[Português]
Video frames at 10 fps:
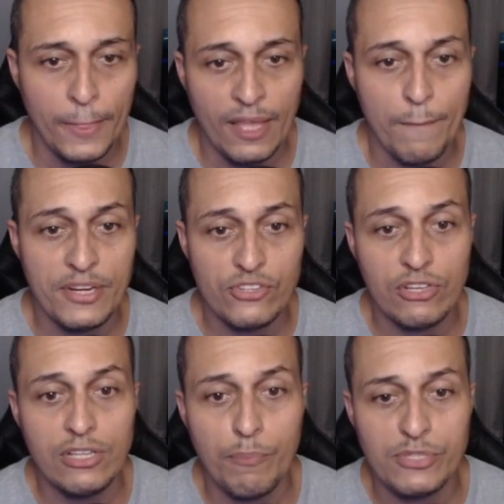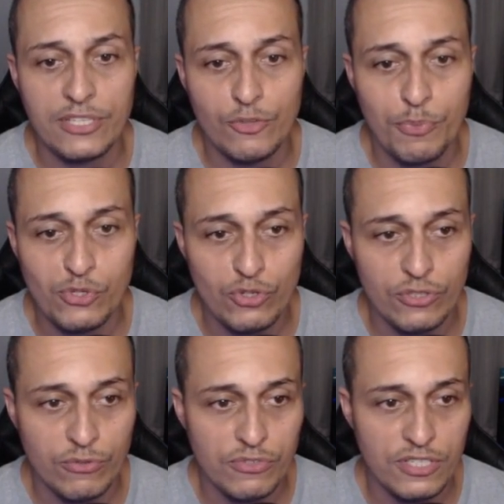Apenas 30% das pessoas
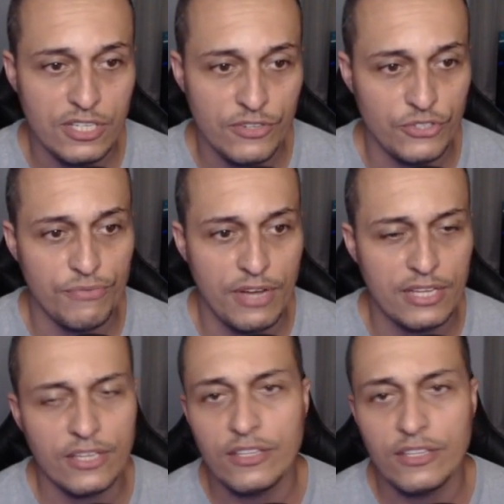estão com o sininho ativado aqui,